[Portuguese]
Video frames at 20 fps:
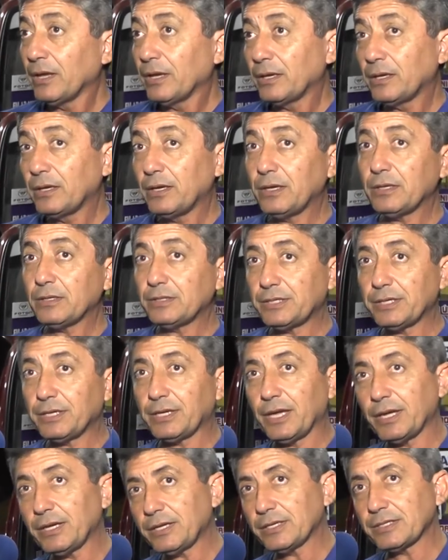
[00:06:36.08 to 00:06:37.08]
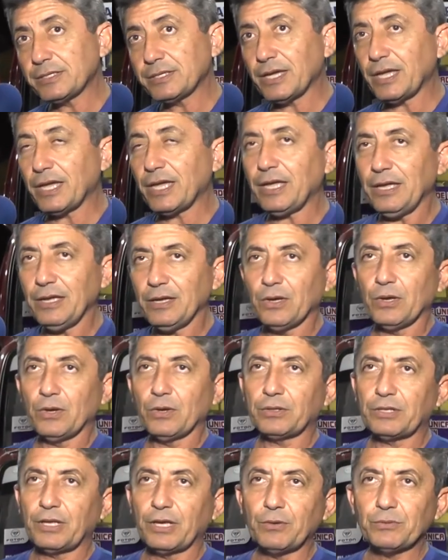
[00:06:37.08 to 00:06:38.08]
E se quem quiser
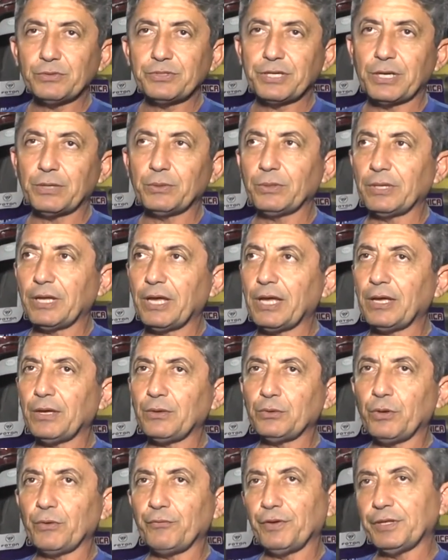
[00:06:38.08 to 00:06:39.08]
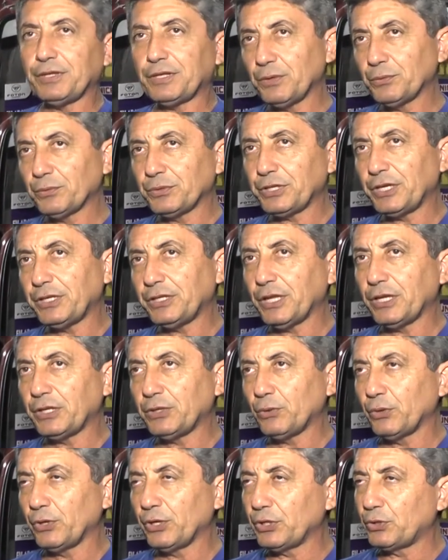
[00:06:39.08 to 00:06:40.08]
tem o um celular 91
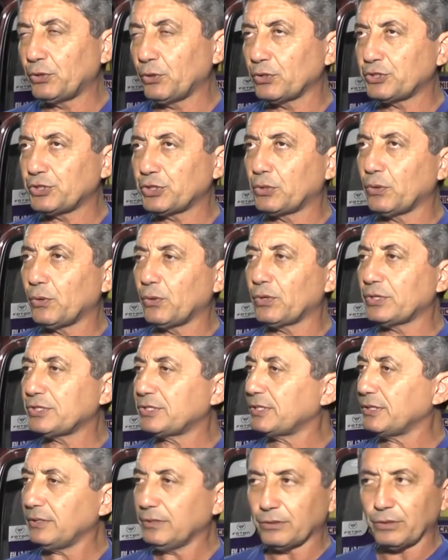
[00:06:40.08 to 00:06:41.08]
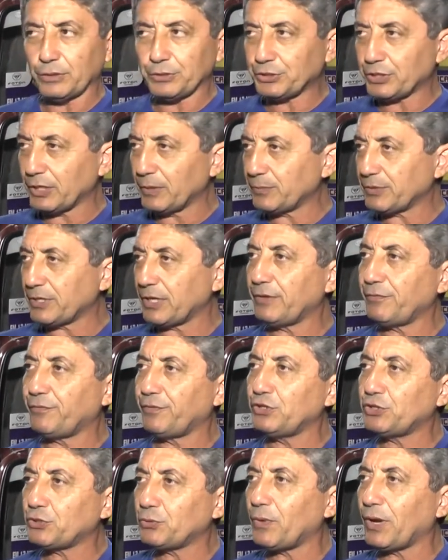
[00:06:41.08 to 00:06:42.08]
32 12 12. Nós estamos aí
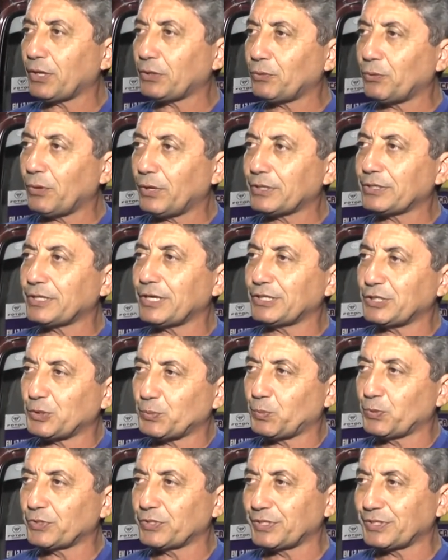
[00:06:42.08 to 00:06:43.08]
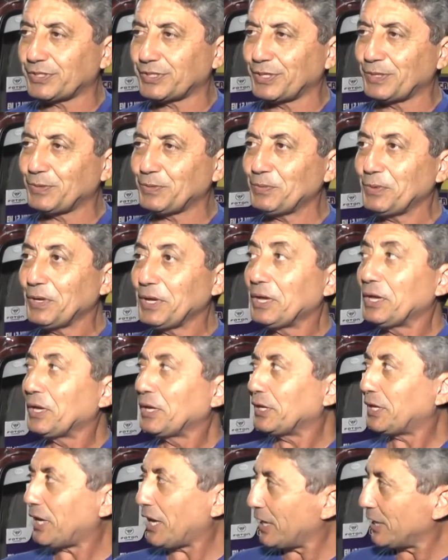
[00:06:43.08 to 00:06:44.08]
24 horas à disposição
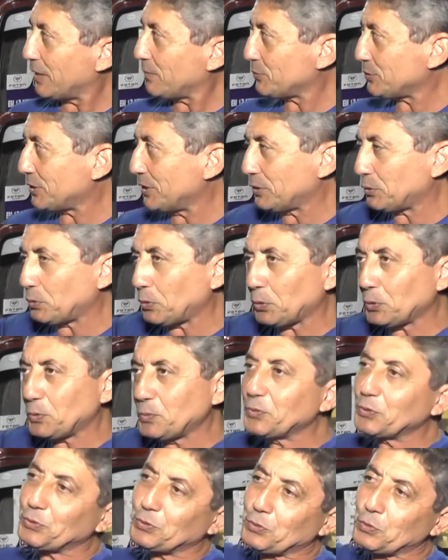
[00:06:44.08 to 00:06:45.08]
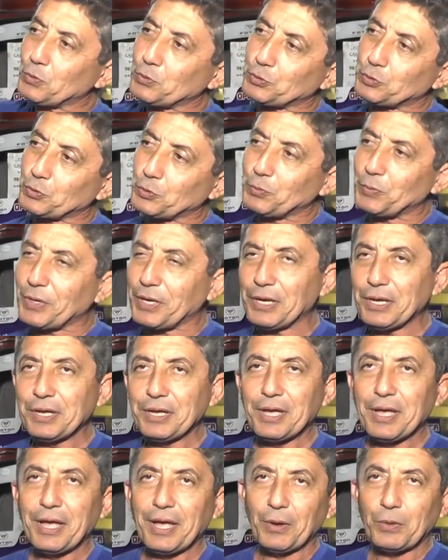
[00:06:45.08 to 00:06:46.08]
e queremos que todo mundo consuma,
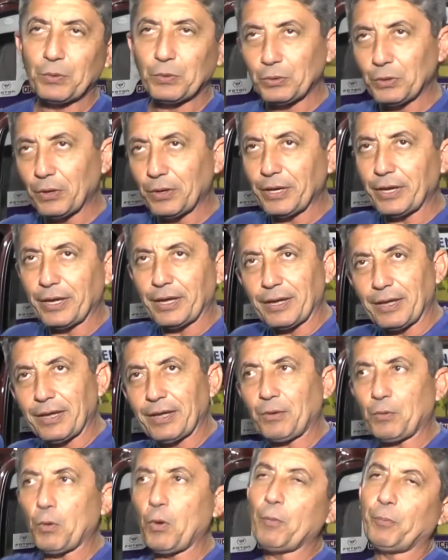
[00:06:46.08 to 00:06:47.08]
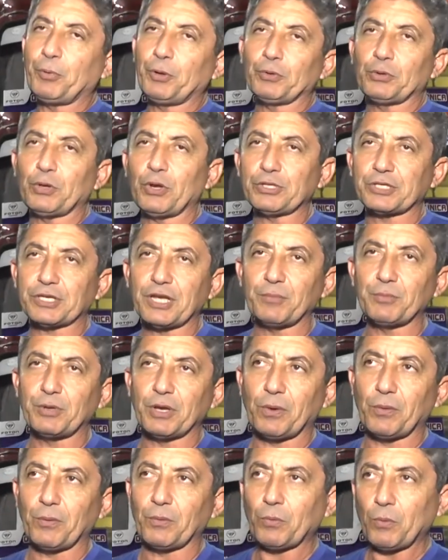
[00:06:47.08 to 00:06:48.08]
o, é, compre o nosso
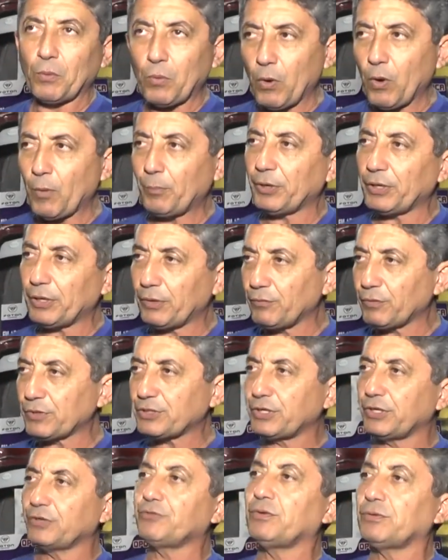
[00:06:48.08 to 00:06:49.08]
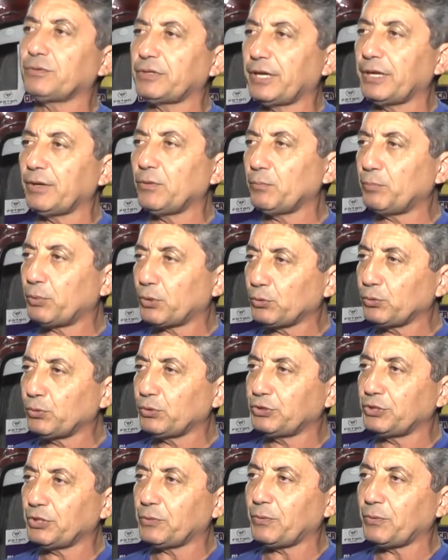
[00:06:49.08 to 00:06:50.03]
caminhão. Compre que vocês vão ter um produto de